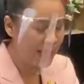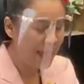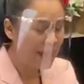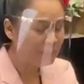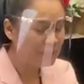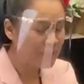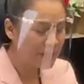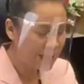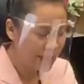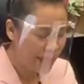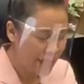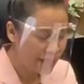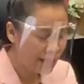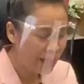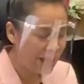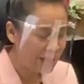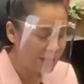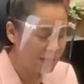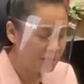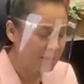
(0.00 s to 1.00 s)
ตามและแก้ไข
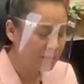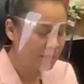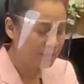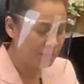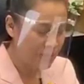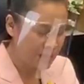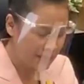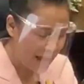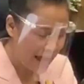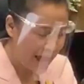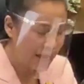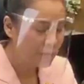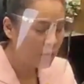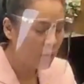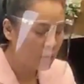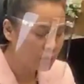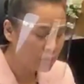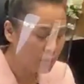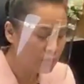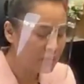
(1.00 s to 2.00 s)
ปัญหาขอ
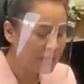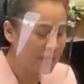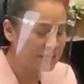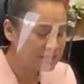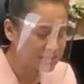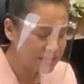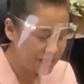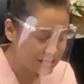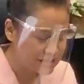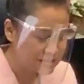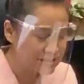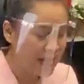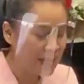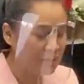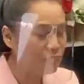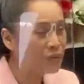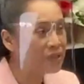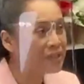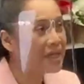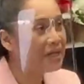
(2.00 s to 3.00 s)
งโรงเรียนสารศาสต
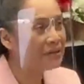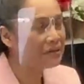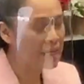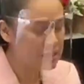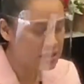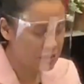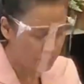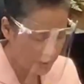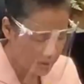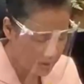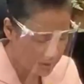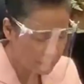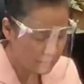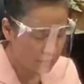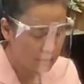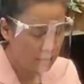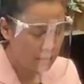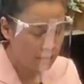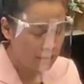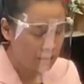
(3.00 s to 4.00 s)
ร์วิทยาราชพฤกษ์
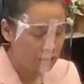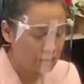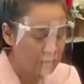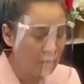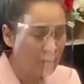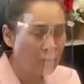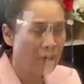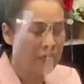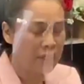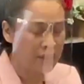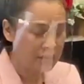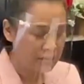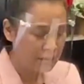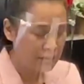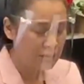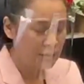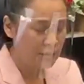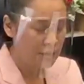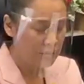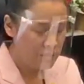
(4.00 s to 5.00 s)
โดย
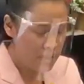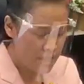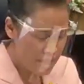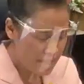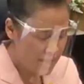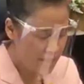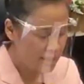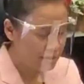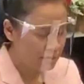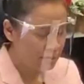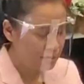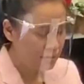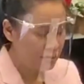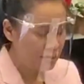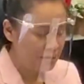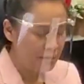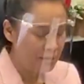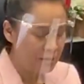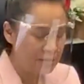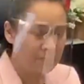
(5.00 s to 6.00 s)
มี
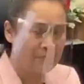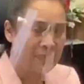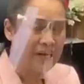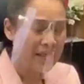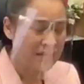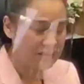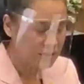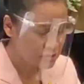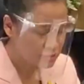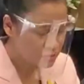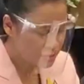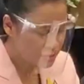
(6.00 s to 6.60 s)
ปลัดกระท